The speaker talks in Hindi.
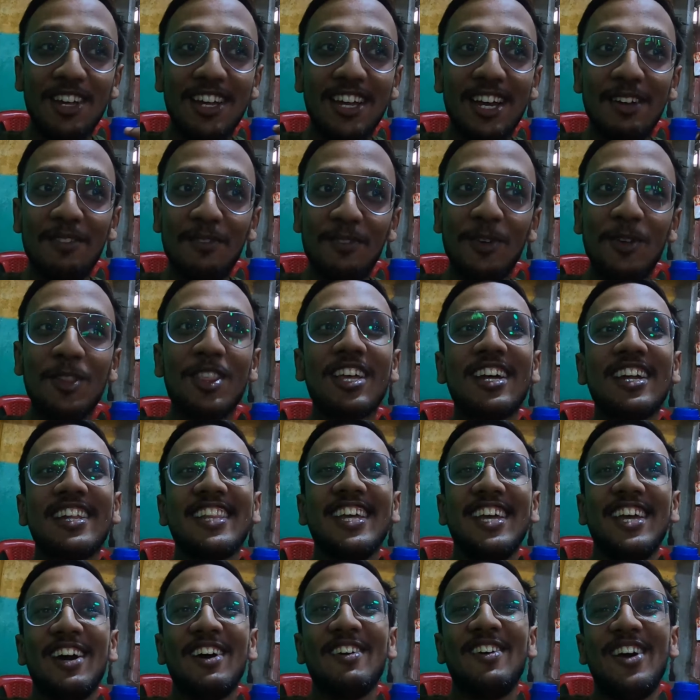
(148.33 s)
मतलब कर
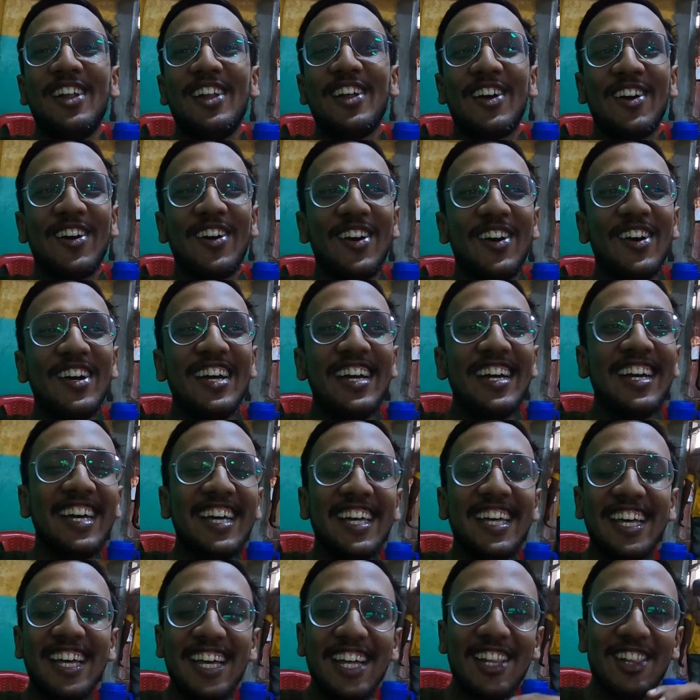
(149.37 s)
दिया तो
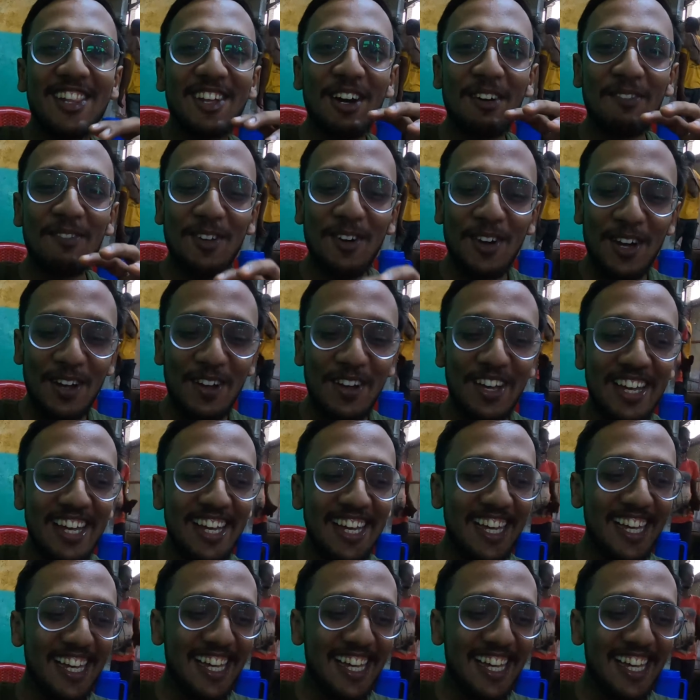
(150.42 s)
तो- विजयनगर